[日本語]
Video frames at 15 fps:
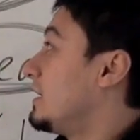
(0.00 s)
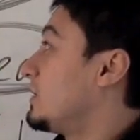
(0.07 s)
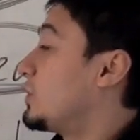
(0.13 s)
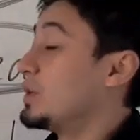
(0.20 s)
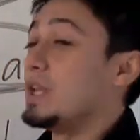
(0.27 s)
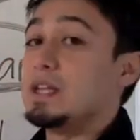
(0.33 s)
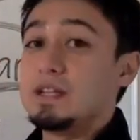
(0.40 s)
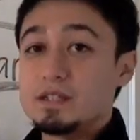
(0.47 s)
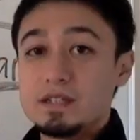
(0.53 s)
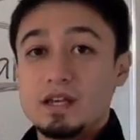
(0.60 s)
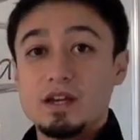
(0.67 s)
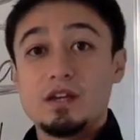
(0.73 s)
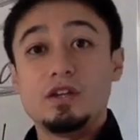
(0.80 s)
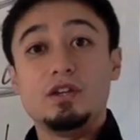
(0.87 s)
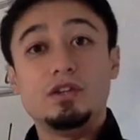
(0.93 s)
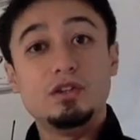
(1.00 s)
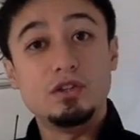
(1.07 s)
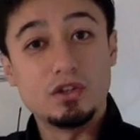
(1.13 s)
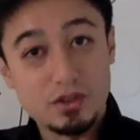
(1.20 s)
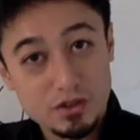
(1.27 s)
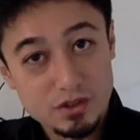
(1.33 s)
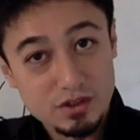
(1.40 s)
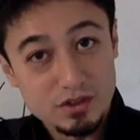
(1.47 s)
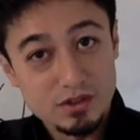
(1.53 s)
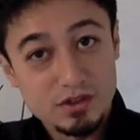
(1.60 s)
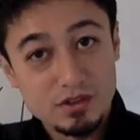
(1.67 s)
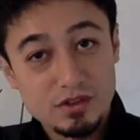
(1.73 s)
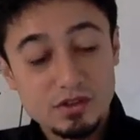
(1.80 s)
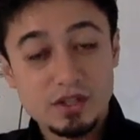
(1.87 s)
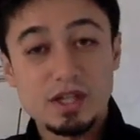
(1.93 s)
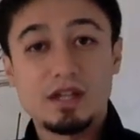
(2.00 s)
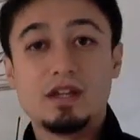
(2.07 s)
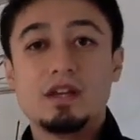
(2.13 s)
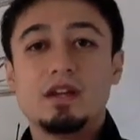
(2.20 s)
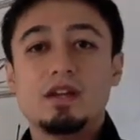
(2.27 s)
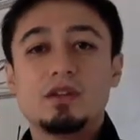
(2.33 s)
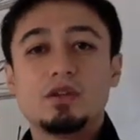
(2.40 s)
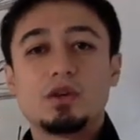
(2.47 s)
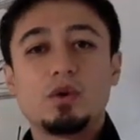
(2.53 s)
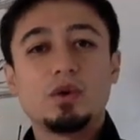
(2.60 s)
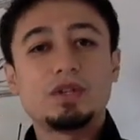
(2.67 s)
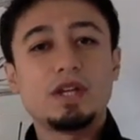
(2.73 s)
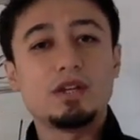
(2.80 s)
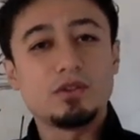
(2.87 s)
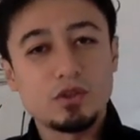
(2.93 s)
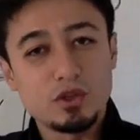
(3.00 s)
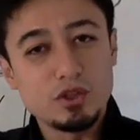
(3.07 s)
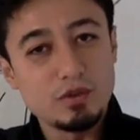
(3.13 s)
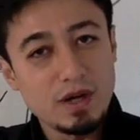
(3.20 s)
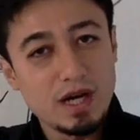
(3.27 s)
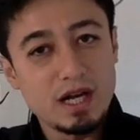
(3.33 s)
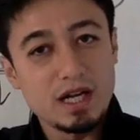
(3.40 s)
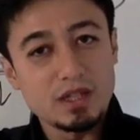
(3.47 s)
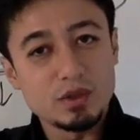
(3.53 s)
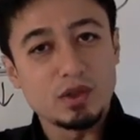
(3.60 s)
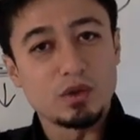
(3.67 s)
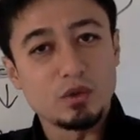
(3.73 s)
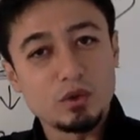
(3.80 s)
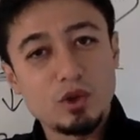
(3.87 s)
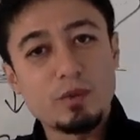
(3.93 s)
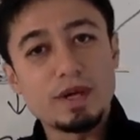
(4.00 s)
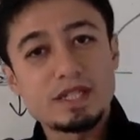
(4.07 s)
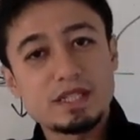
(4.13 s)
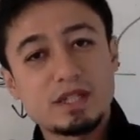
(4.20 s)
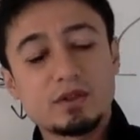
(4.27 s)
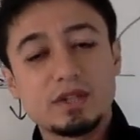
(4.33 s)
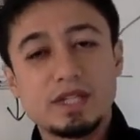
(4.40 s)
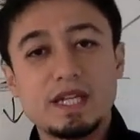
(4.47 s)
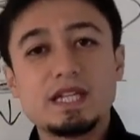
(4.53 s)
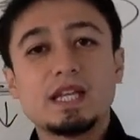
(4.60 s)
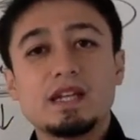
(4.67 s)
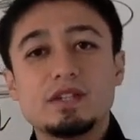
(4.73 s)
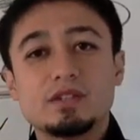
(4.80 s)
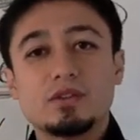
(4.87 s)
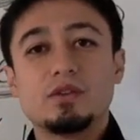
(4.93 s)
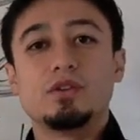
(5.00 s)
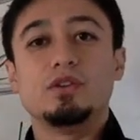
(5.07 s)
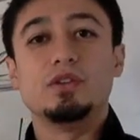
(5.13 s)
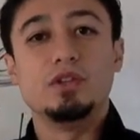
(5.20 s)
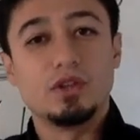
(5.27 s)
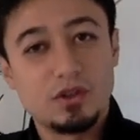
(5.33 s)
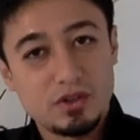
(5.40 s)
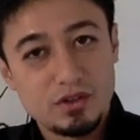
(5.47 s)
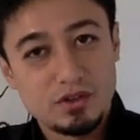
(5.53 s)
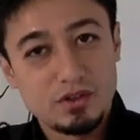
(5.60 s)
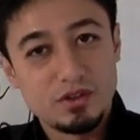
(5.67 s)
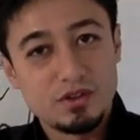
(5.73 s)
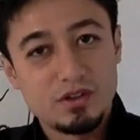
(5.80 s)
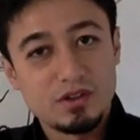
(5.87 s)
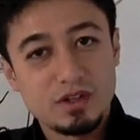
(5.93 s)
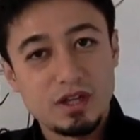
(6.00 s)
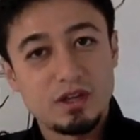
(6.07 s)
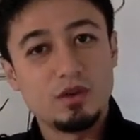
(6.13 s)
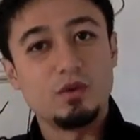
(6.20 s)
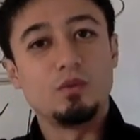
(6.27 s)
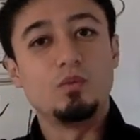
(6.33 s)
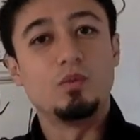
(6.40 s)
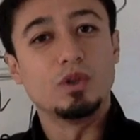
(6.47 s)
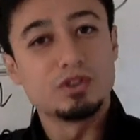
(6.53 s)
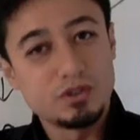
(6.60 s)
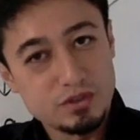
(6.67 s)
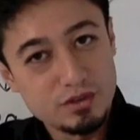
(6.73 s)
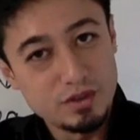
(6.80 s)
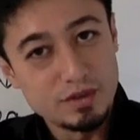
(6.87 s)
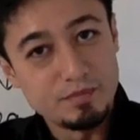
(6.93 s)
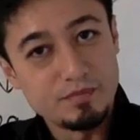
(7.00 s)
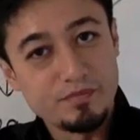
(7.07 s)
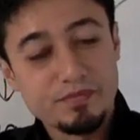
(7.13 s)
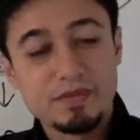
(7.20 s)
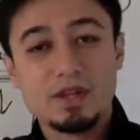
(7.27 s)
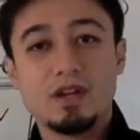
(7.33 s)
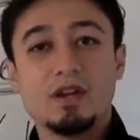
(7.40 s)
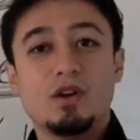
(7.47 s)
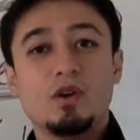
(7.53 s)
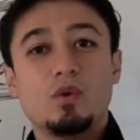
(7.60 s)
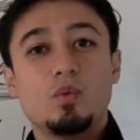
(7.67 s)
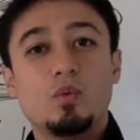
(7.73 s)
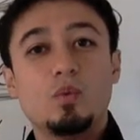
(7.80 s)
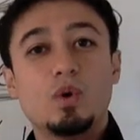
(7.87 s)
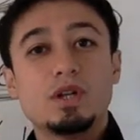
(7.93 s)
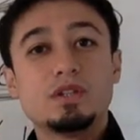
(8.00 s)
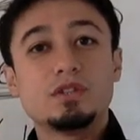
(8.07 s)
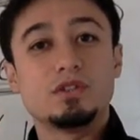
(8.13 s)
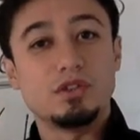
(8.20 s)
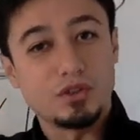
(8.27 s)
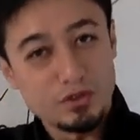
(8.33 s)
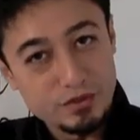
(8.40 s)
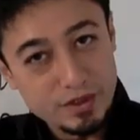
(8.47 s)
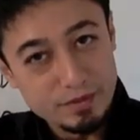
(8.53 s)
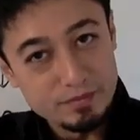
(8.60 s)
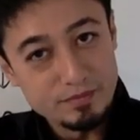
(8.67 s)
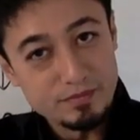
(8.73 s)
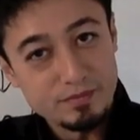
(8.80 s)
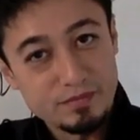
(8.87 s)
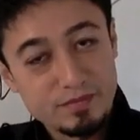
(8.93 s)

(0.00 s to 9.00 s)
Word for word: これなんですね。your. で、こうやってやると、your とかこう伸ばしたりとかできないんですよ。your. What's your dream? What's your dream?